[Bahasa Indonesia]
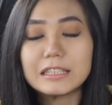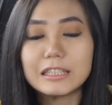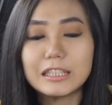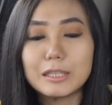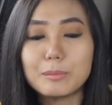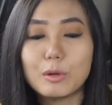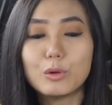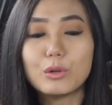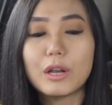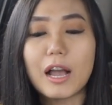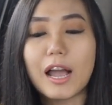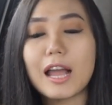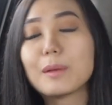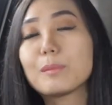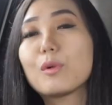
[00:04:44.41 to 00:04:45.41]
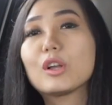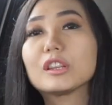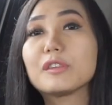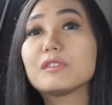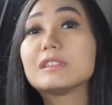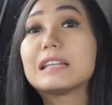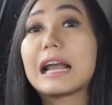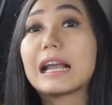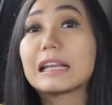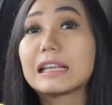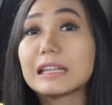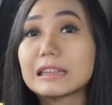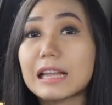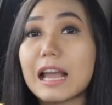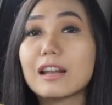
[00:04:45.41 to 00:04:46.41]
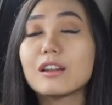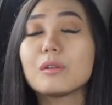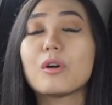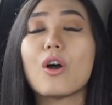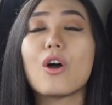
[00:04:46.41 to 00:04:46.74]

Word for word: di sini menggunakan motif jahitan